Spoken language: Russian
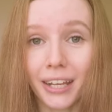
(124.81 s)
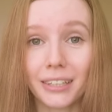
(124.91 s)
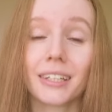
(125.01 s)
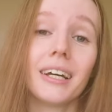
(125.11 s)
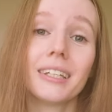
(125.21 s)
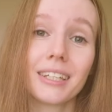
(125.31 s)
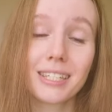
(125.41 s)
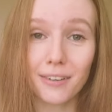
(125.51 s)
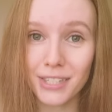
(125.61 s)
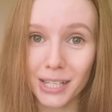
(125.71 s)
Это не
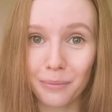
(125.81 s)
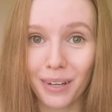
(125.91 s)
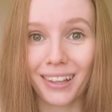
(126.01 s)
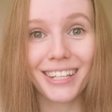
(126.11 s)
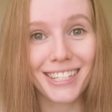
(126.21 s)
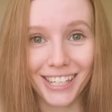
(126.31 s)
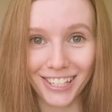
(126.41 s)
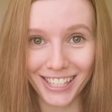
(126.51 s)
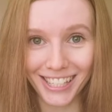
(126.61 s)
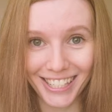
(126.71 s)
совсем
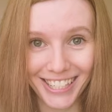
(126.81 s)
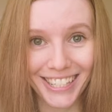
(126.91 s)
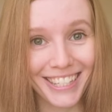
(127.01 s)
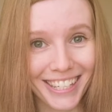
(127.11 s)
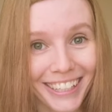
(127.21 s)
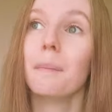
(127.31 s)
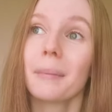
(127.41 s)
классический D&D.